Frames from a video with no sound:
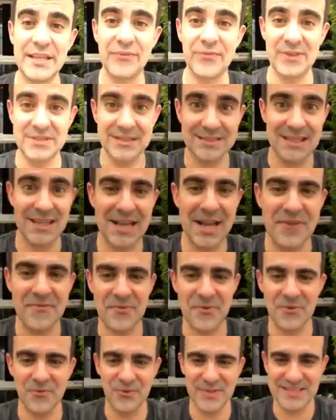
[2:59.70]
fazendo a
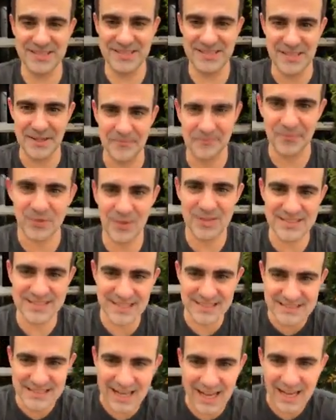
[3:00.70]
live com você. Onde
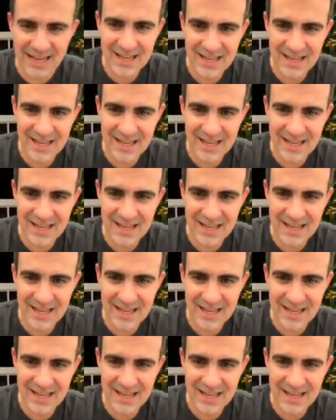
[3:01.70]
você tá?